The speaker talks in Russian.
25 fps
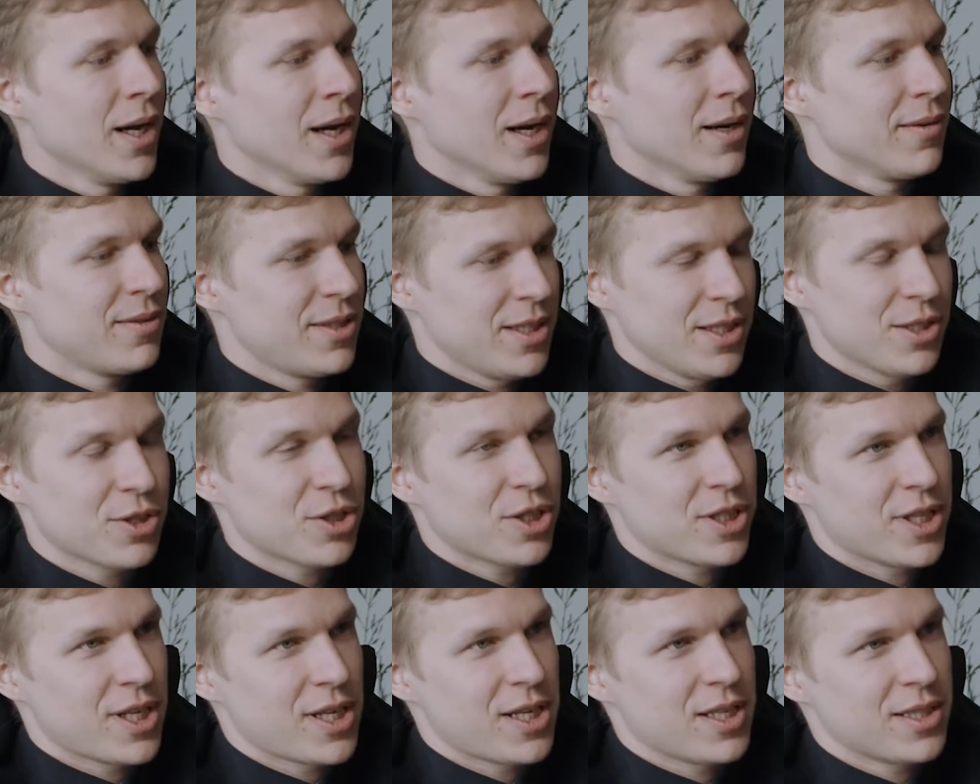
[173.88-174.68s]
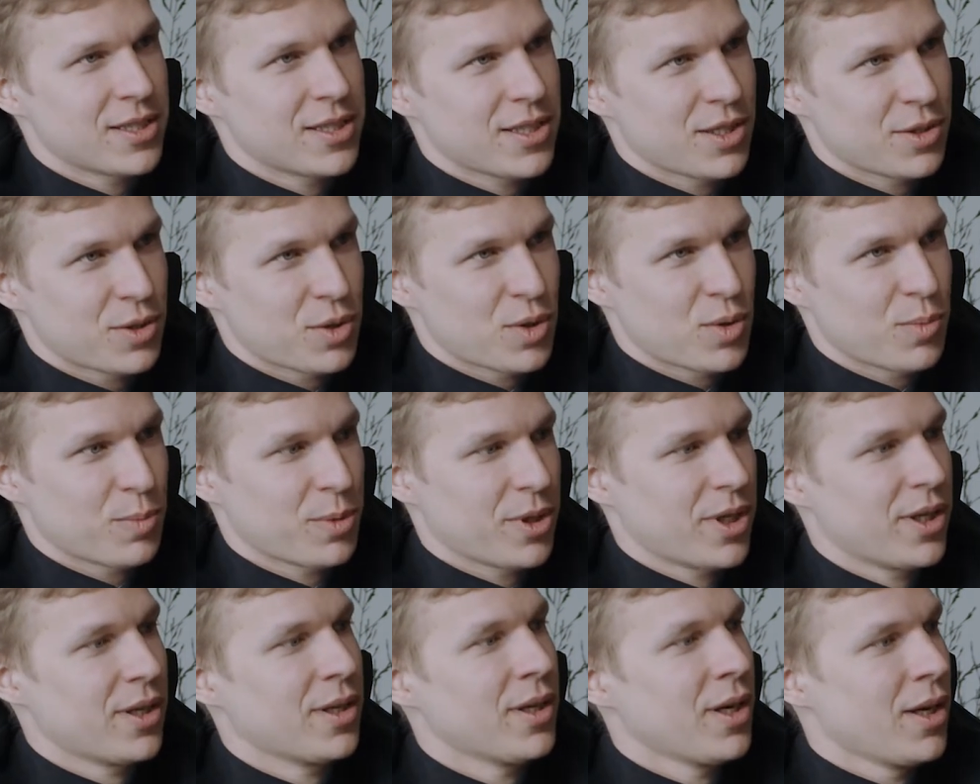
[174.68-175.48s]
Все начинали со
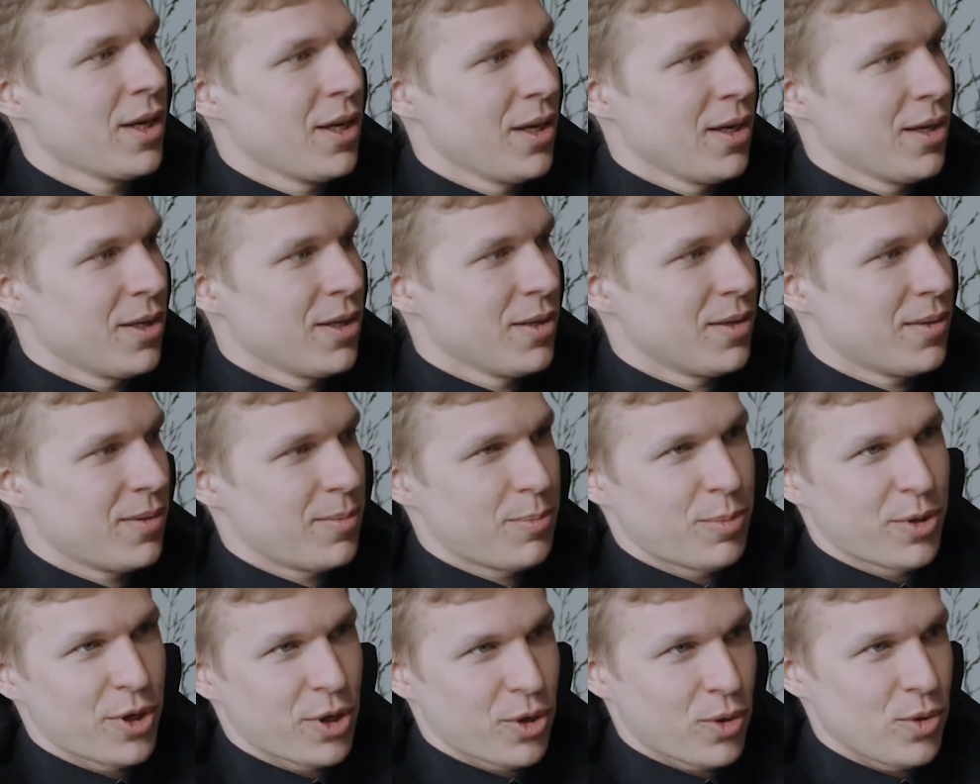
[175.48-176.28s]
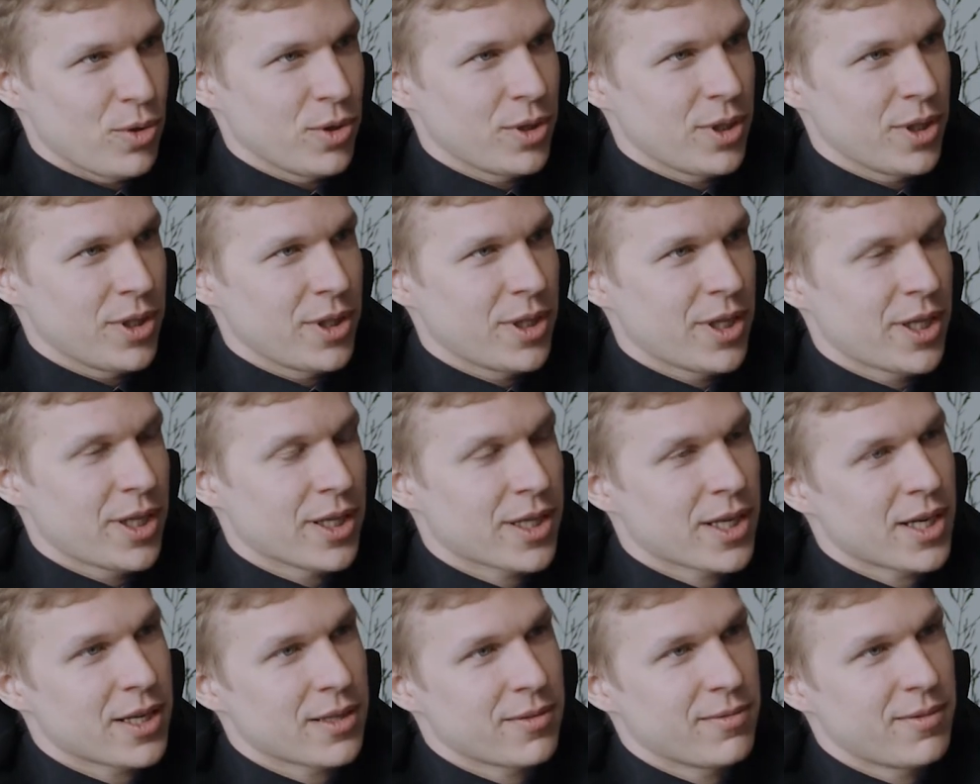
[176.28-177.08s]
съемки э, природы, и
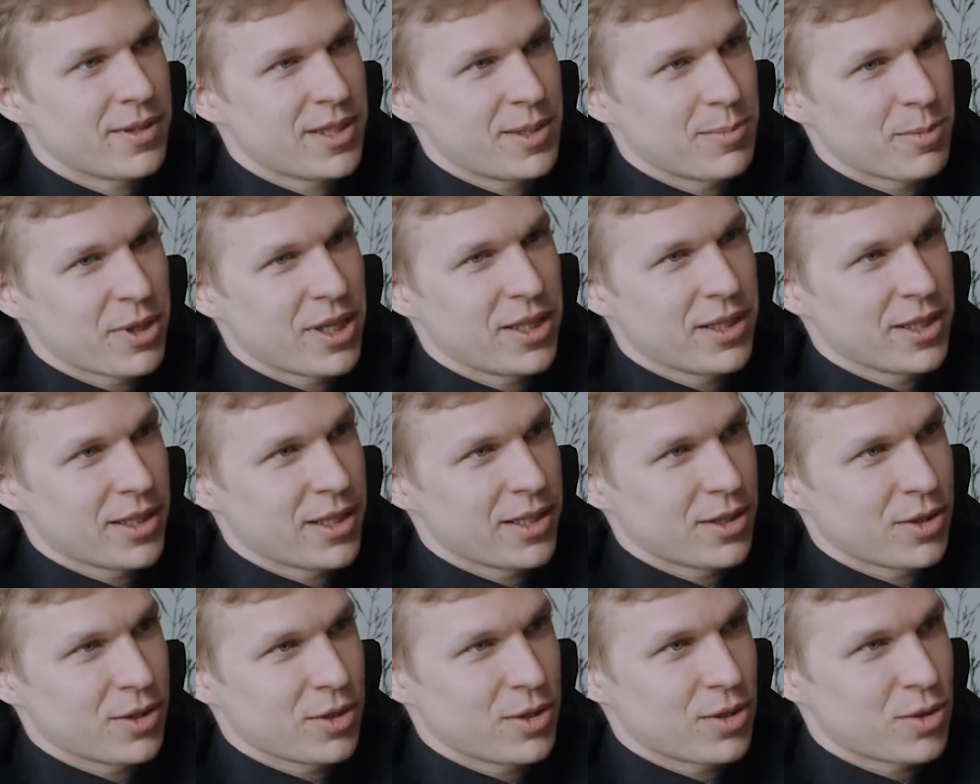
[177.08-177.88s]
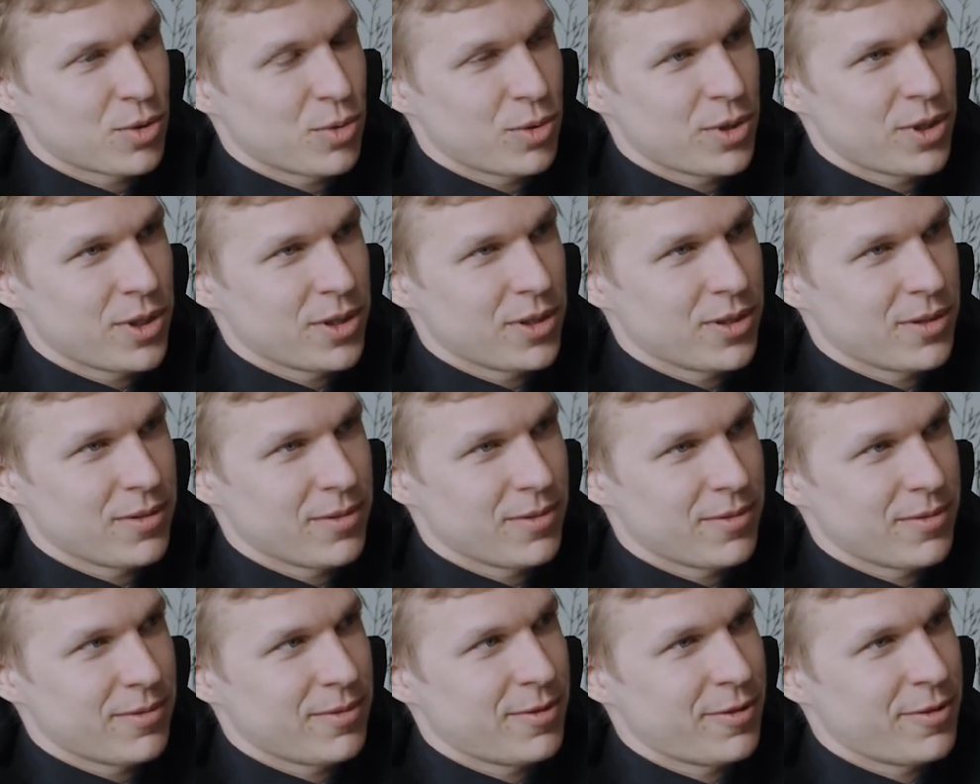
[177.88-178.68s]
как Вадим Галыгин
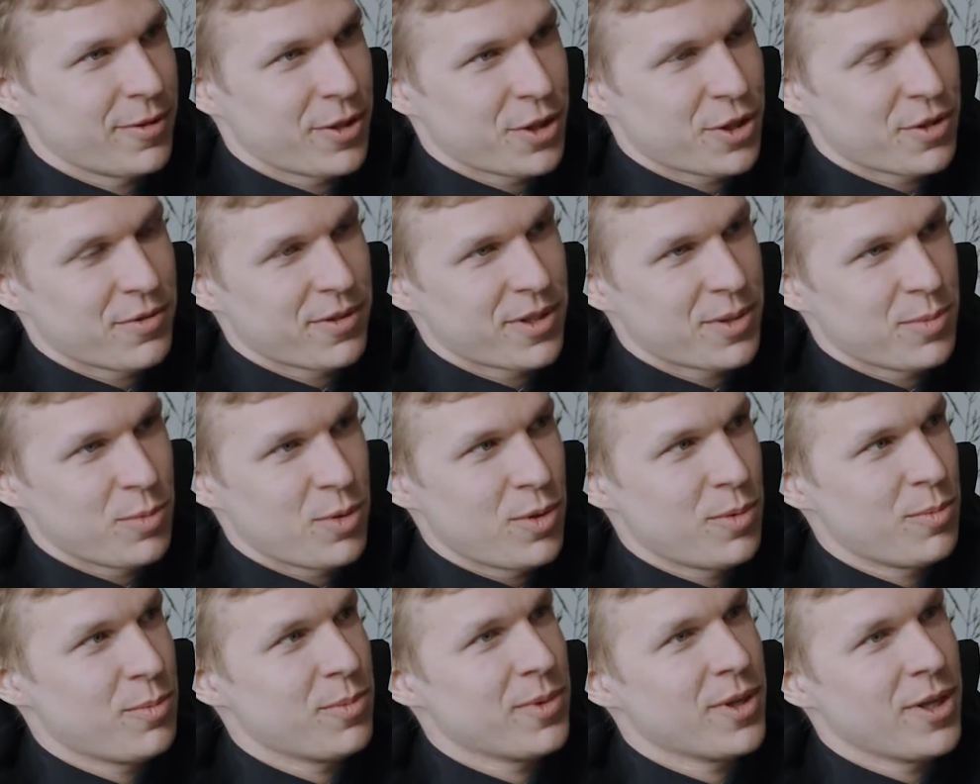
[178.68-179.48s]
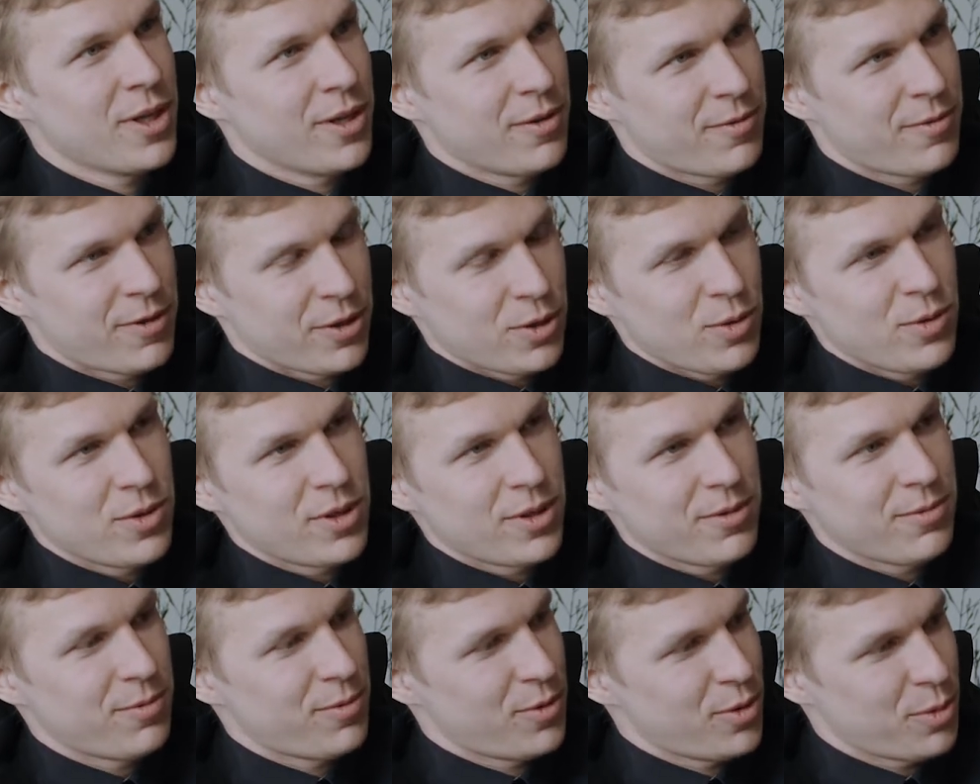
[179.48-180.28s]
шутил в 2008-м,
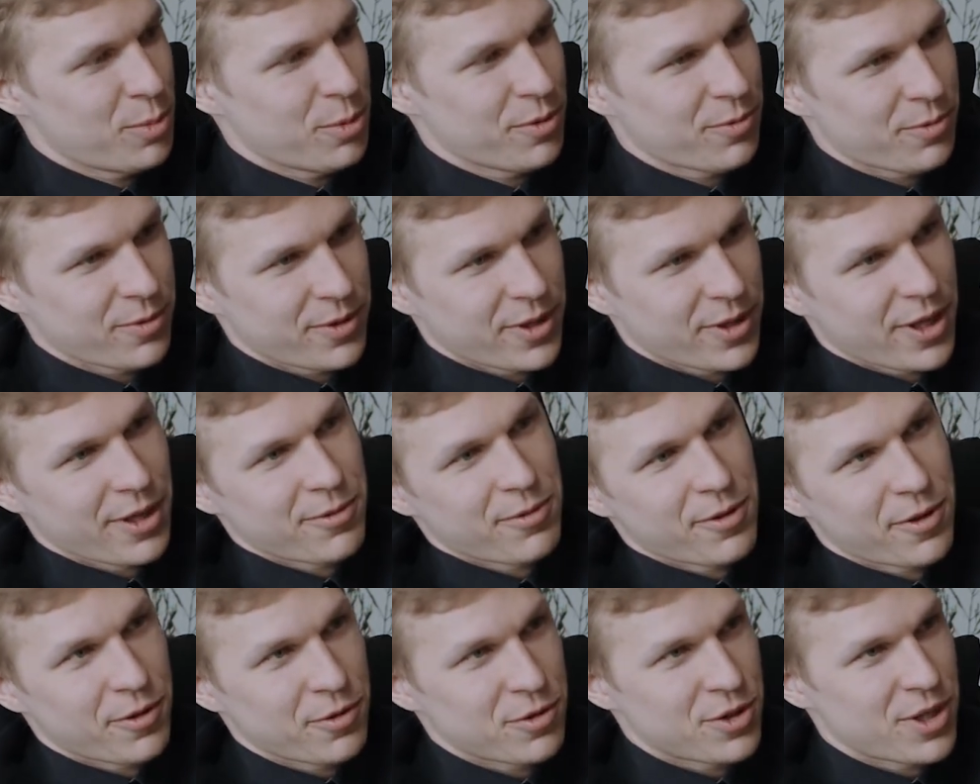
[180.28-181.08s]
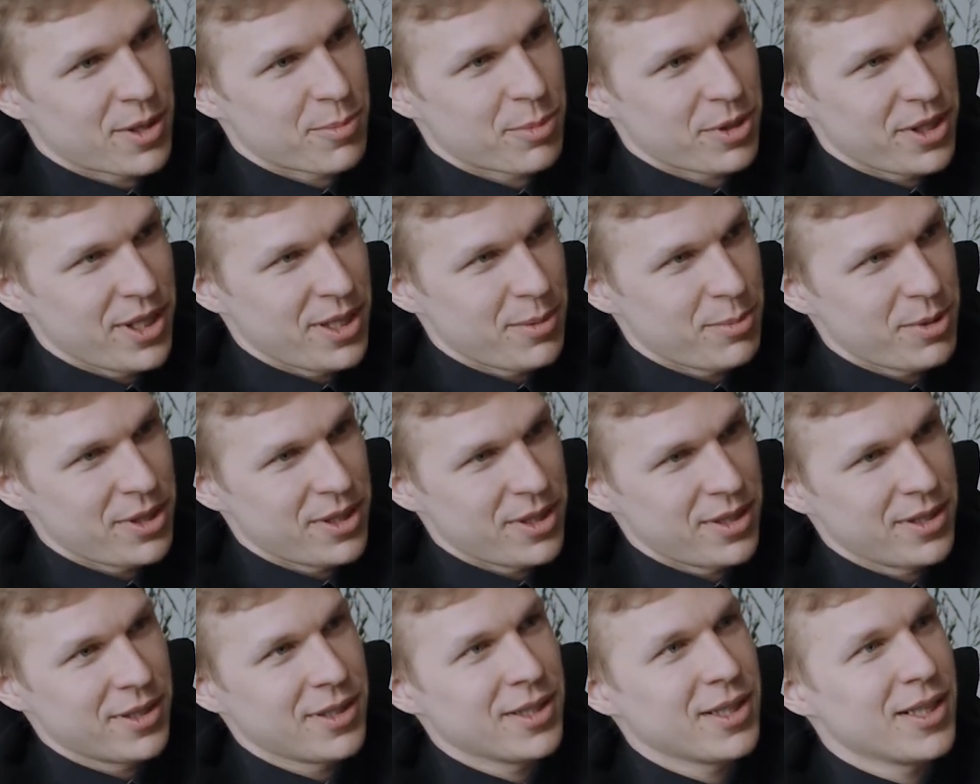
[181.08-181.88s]
фотограф любит фотографировать жаб и
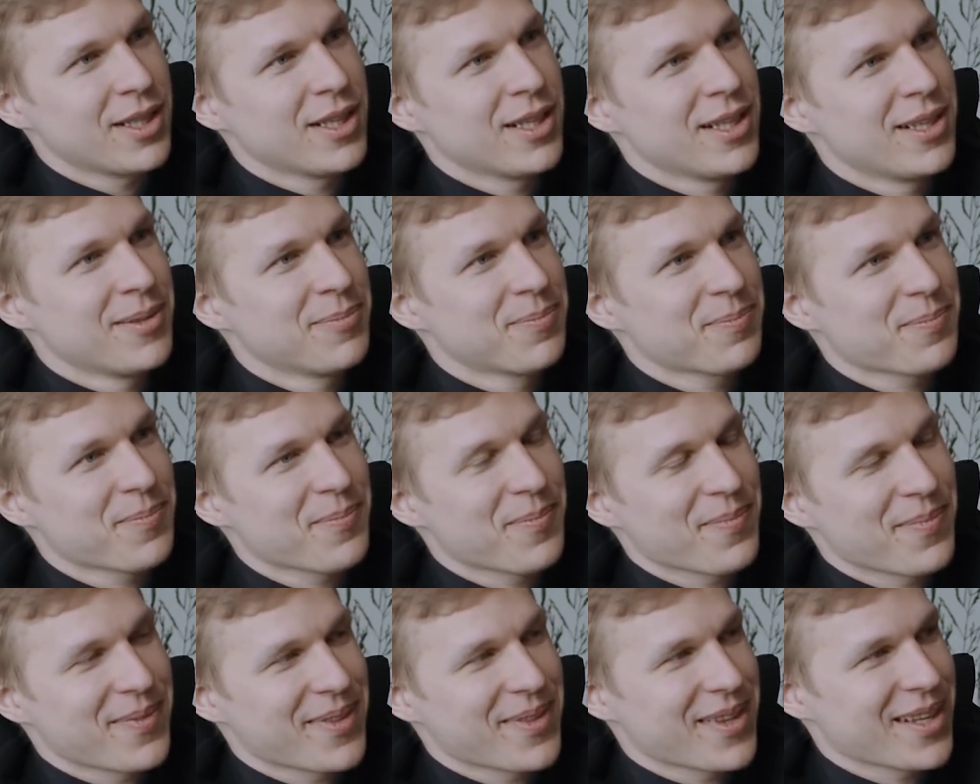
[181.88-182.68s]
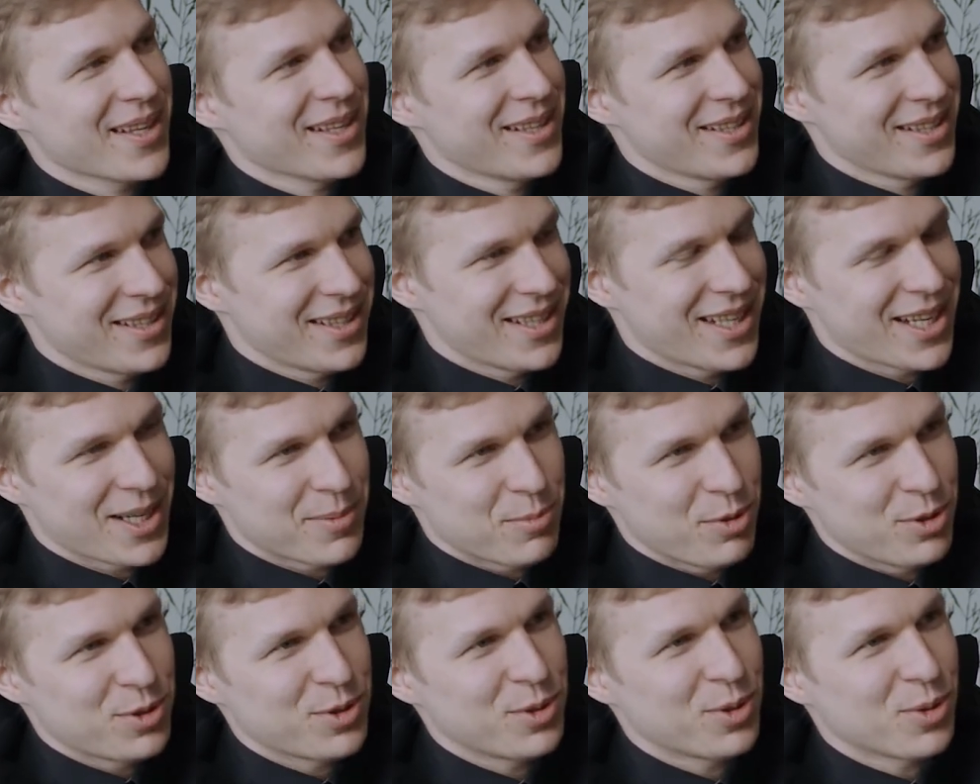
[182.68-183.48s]
небо, на
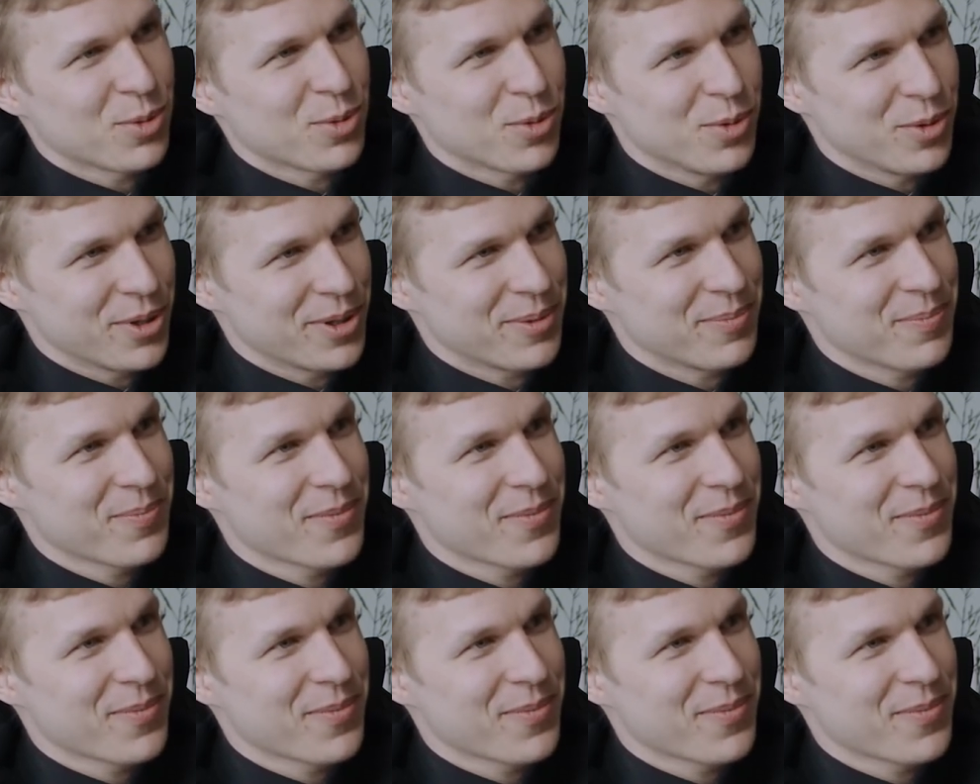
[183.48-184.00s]
работе другое.